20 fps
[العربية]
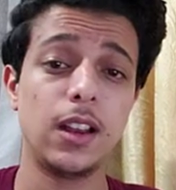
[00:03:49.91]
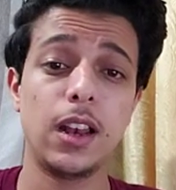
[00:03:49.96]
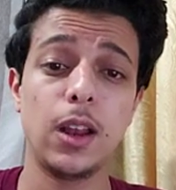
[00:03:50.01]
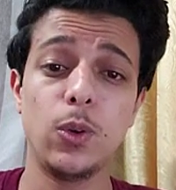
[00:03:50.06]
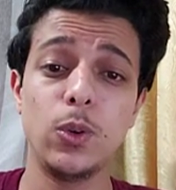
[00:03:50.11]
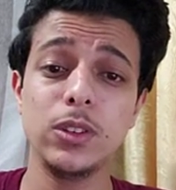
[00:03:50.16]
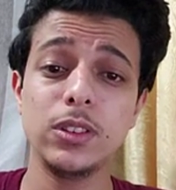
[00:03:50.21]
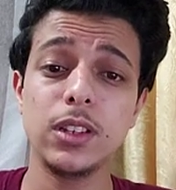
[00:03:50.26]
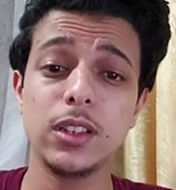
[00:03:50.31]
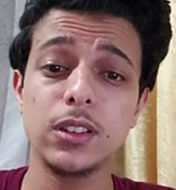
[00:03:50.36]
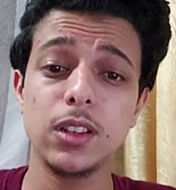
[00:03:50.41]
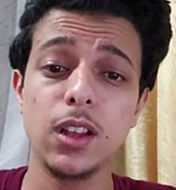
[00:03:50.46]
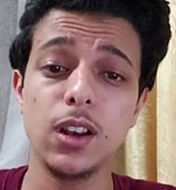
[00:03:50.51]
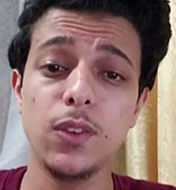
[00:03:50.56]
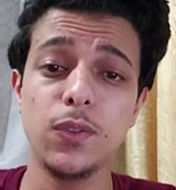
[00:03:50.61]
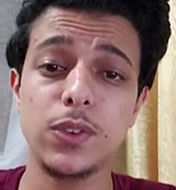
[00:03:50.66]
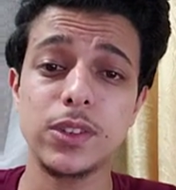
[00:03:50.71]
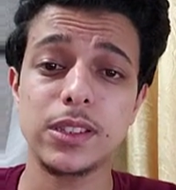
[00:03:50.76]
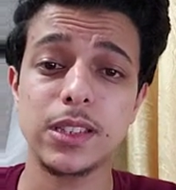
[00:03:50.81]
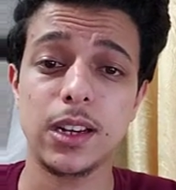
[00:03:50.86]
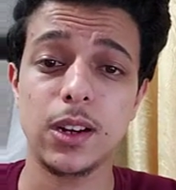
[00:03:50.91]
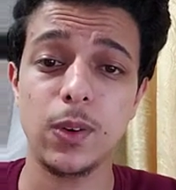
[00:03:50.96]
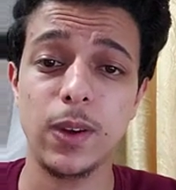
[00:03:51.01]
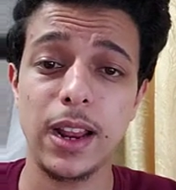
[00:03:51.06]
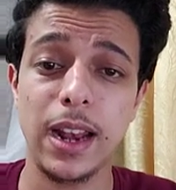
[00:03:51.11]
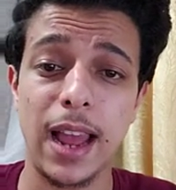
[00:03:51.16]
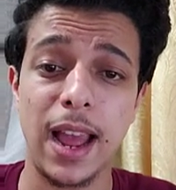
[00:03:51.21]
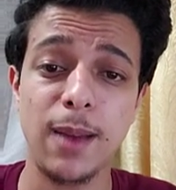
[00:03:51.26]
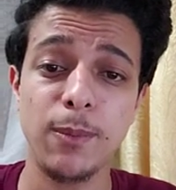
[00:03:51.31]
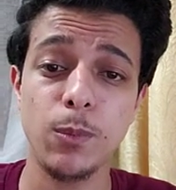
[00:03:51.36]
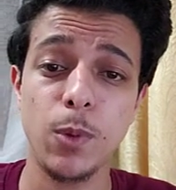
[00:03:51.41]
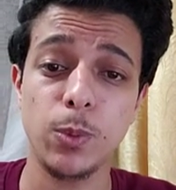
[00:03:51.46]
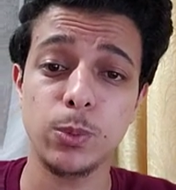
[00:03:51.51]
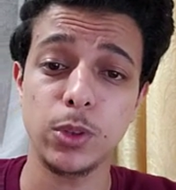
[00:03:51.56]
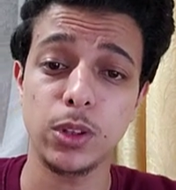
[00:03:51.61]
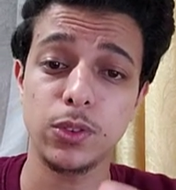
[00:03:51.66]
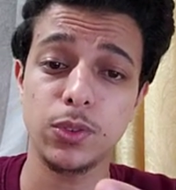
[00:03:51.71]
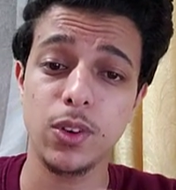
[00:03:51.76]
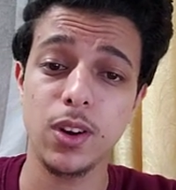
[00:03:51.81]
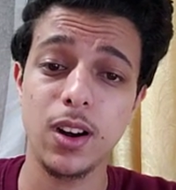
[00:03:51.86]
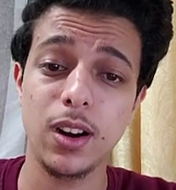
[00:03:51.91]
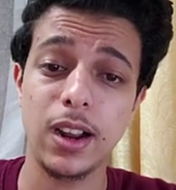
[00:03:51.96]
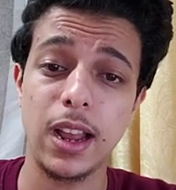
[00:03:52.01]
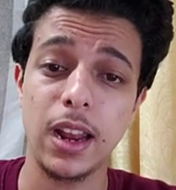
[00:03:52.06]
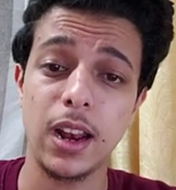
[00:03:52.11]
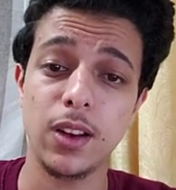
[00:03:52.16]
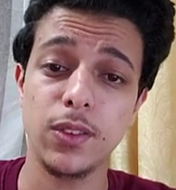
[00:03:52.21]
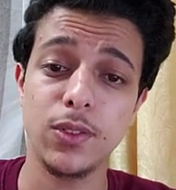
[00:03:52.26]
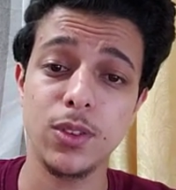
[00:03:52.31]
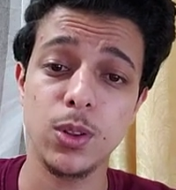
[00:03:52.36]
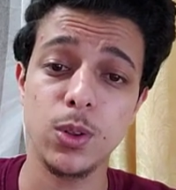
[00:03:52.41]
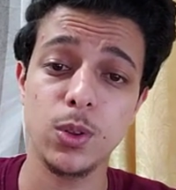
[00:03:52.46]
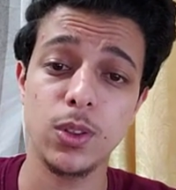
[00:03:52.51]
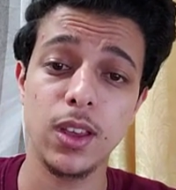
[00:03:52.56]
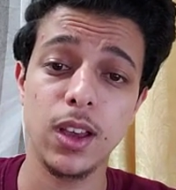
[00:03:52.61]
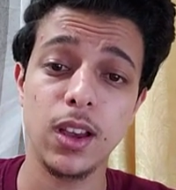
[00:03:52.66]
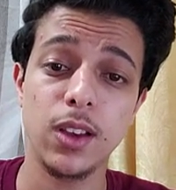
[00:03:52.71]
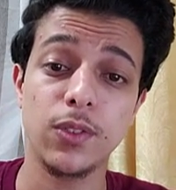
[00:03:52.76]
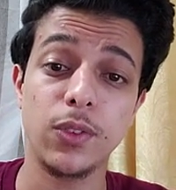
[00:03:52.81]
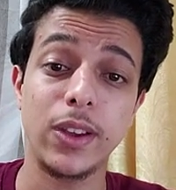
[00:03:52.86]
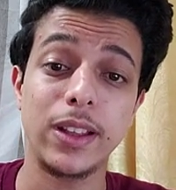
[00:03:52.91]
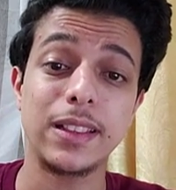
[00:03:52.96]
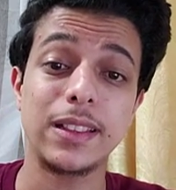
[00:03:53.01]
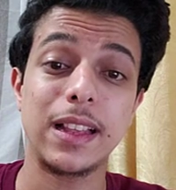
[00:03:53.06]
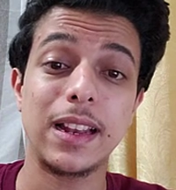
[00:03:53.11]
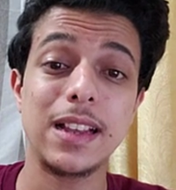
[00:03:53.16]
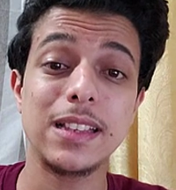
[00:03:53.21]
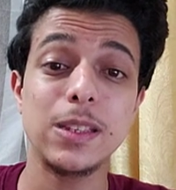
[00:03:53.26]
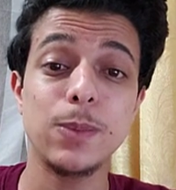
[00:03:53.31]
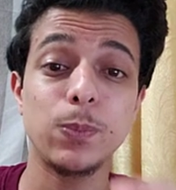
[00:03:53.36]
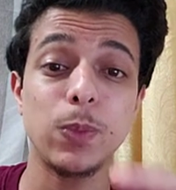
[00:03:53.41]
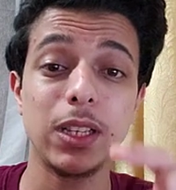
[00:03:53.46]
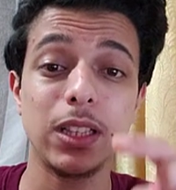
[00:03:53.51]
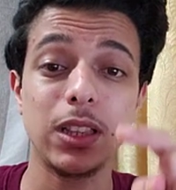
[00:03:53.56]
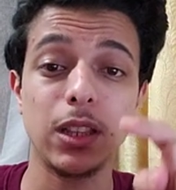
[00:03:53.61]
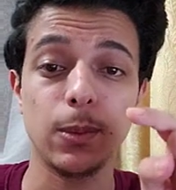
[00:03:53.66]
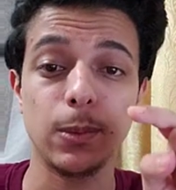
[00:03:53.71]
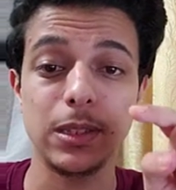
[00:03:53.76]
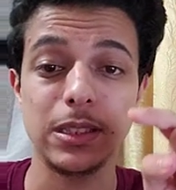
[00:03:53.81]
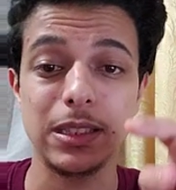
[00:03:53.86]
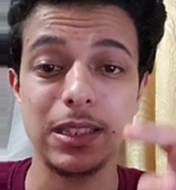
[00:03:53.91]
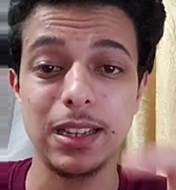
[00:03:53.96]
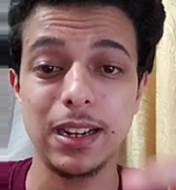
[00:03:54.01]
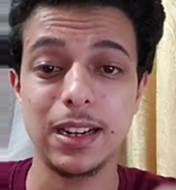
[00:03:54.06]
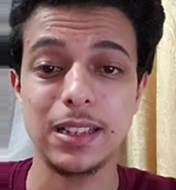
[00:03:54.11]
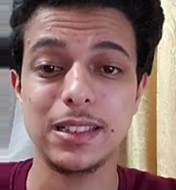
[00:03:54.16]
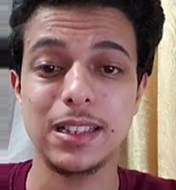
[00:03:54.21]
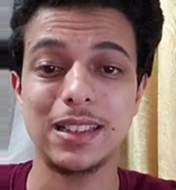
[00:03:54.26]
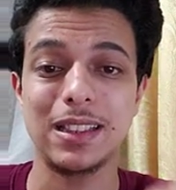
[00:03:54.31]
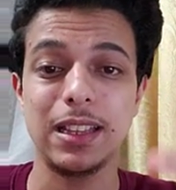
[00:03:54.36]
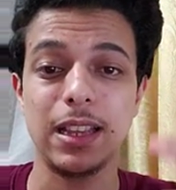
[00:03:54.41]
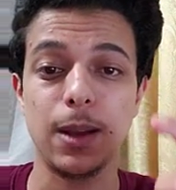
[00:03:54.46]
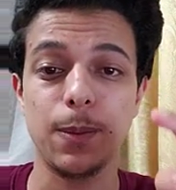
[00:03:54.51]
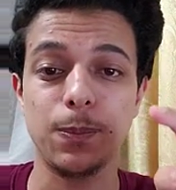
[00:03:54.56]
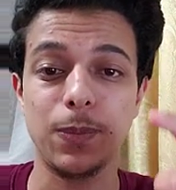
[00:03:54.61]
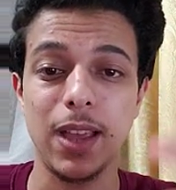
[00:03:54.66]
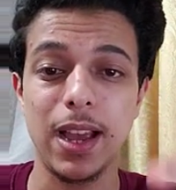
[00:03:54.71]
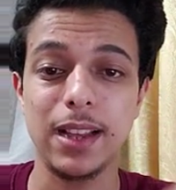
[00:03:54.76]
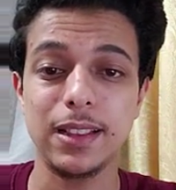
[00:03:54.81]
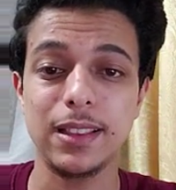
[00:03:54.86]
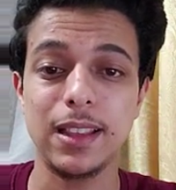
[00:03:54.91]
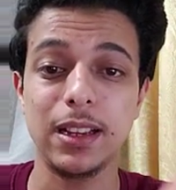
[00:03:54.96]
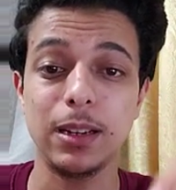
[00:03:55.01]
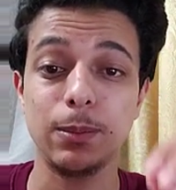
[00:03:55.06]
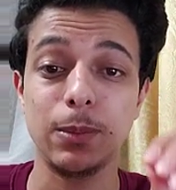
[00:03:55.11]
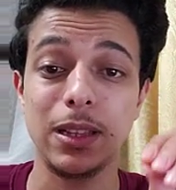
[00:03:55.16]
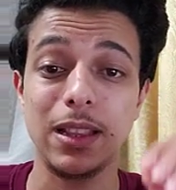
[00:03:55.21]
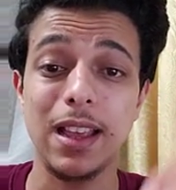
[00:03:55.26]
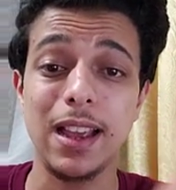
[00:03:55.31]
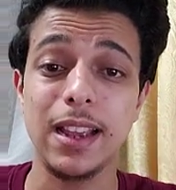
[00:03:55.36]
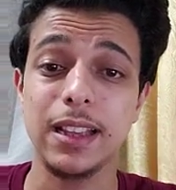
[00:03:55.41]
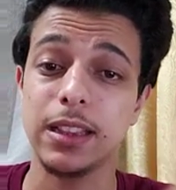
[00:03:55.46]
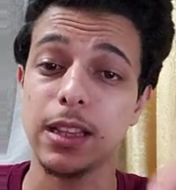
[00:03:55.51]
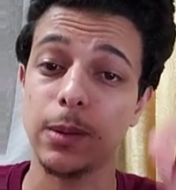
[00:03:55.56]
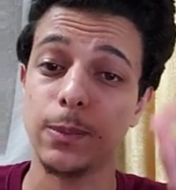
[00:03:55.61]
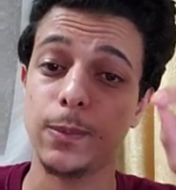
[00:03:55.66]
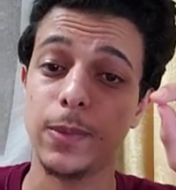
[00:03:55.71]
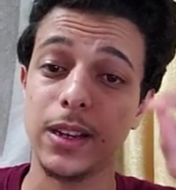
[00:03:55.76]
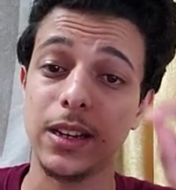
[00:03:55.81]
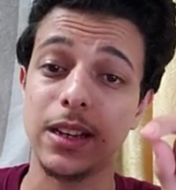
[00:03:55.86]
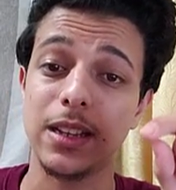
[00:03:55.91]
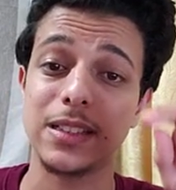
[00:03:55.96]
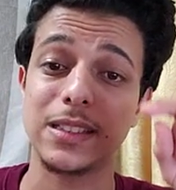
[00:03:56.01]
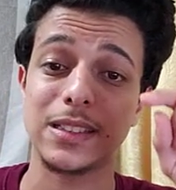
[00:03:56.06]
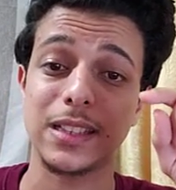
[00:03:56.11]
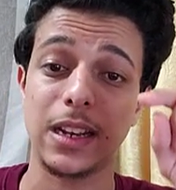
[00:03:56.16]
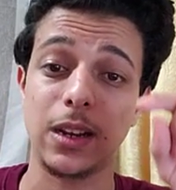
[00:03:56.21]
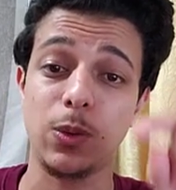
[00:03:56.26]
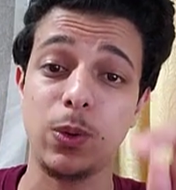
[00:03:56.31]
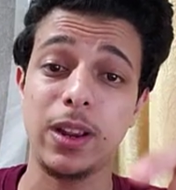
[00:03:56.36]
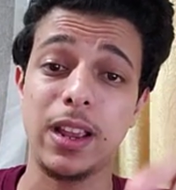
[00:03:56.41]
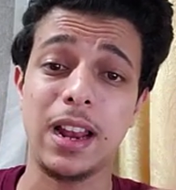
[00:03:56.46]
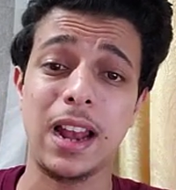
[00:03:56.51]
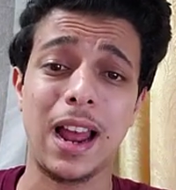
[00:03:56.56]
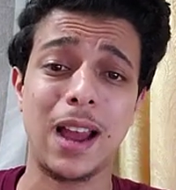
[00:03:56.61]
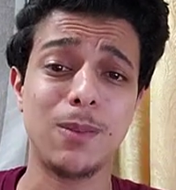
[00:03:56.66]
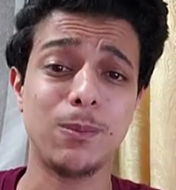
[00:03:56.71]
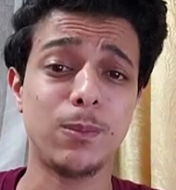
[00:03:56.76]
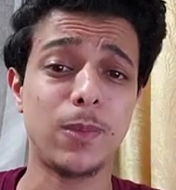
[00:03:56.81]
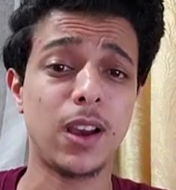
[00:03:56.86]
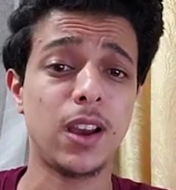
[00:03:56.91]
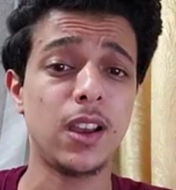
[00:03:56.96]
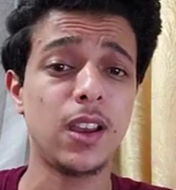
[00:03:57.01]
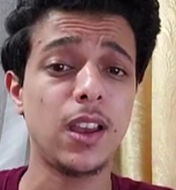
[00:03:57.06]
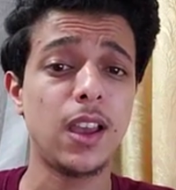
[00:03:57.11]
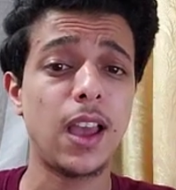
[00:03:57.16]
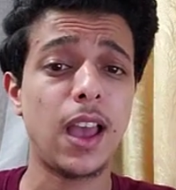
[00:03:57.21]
لو انت طالب في الثانوية العامة بتتفرج على الفيديو ده فانت لازم تكتب السيرة الذاتية بتاعتك بداية من الثانوية العامة